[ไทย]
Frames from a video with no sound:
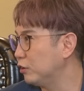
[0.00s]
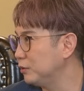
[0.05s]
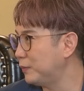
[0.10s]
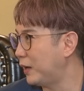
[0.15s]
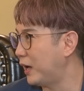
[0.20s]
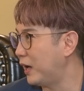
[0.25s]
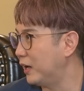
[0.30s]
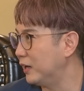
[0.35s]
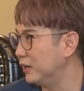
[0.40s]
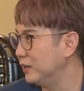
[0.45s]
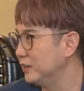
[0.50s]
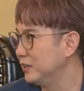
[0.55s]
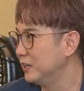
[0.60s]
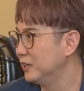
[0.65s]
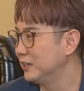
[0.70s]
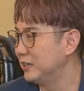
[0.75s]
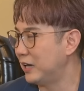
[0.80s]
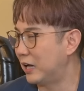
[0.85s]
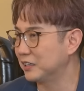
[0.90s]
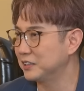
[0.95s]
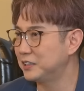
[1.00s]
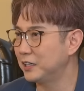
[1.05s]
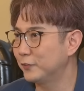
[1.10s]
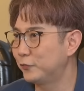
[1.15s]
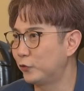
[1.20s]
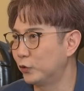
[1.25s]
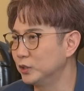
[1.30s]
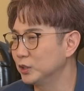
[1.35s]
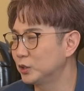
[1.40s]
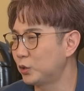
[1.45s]
นมาหลังจากฝ
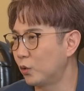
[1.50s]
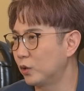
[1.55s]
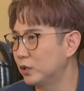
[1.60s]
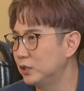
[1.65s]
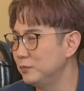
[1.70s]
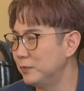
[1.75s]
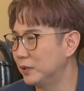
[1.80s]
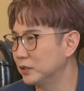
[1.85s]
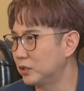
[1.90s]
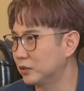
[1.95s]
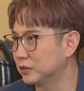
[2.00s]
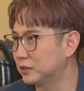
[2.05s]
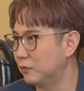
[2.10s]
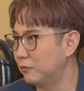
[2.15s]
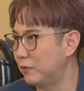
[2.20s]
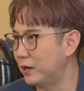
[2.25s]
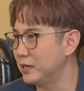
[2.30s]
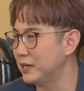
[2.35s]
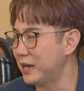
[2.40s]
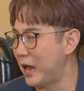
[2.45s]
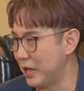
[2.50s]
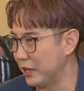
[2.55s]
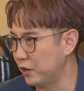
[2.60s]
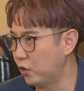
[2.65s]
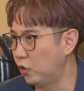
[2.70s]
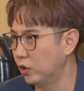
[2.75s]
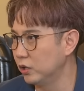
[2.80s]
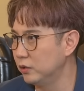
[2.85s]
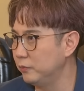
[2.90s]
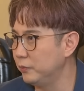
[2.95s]
นตกขึ้นมาสองสามวันหลายค
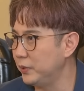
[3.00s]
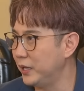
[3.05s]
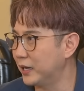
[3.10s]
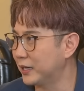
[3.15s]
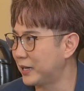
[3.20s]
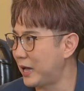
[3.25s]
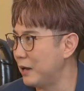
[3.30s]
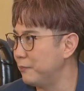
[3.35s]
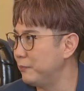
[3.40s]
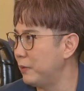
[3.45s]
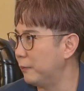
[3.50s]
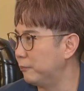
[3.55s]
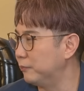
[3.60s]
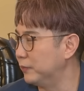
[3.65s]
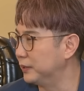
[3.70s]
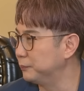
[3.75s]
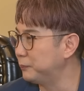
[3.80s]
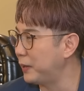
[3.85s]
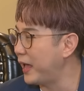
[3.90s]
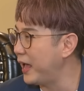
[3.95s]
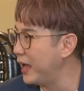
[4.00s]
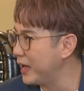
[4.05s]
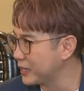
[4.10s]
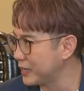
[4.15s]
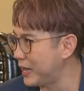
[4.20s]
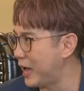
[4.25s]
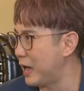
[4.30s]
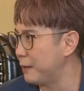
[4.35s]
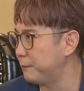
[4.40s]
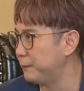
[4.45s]
นมีอาการแบบเหมือนแพ้อา
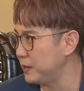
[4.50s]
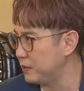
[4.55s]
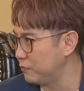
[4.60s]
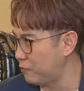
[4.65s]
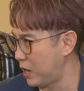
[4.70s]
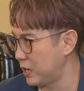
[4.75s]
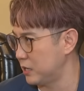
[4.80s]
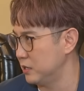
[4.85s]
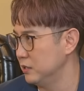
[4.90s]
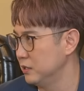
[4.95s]
กาศเป็นหวัด